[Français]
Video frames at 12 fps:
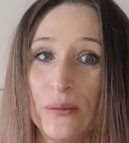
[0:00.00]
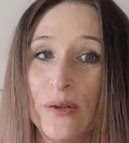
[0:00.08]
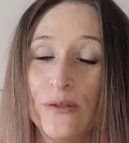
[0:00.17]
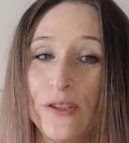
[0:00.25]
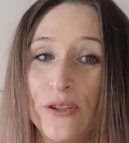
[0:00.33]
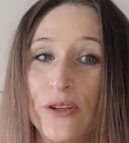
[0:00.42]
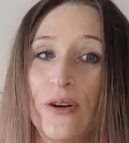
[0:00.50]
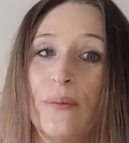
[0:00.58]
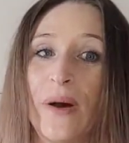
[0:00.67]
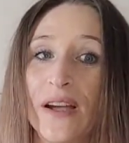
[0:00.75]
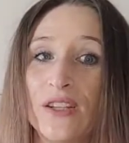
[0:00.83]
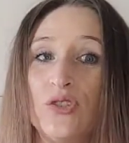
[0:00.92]
il m'a fait la
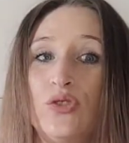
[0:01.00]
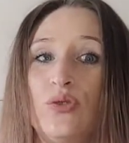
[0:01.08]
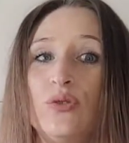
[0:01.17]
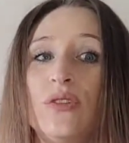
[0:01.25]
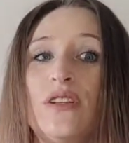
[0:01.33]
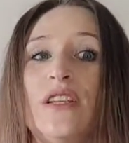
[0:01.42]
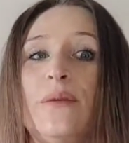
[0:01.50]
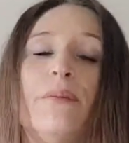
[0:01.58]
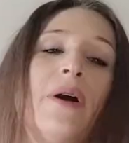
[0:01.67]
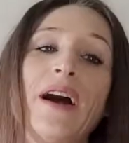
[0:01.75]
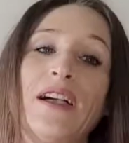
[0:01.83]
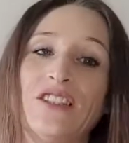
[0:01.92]
remarque sur
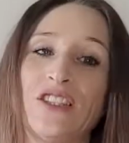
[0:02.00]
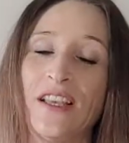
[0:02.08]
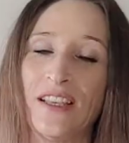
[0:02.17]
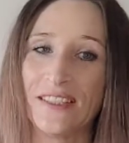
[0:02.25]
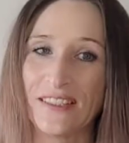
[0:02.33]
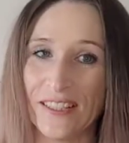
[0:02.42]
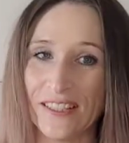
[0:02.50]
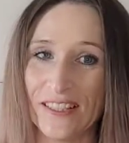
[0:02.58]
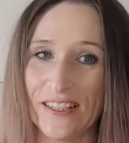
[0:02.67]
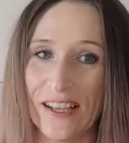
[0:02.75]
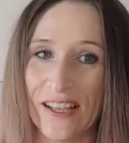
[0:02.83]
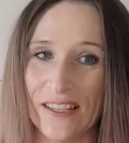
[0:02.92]
l'image, c'est-à-dire
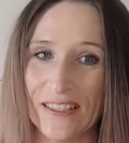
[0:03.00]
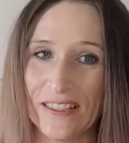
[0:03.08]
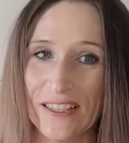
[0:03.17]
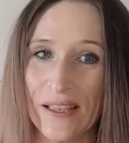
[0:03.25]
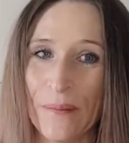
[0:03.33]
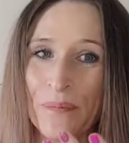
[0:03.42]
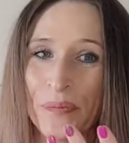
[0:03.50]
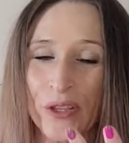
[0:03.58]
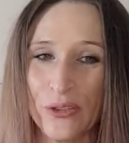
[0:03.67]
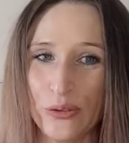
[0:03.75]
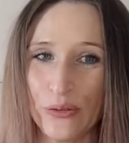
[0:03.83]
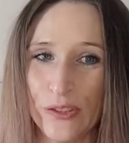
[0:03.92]
la qualité
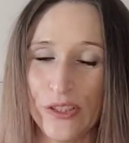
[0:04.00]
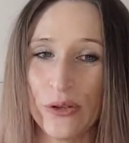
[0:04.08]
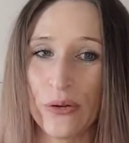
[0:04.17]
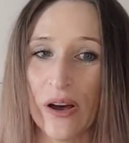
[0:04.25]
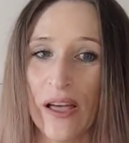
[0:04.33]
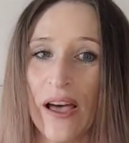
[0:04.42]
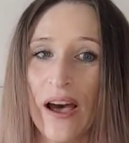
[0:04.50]
du vidéo.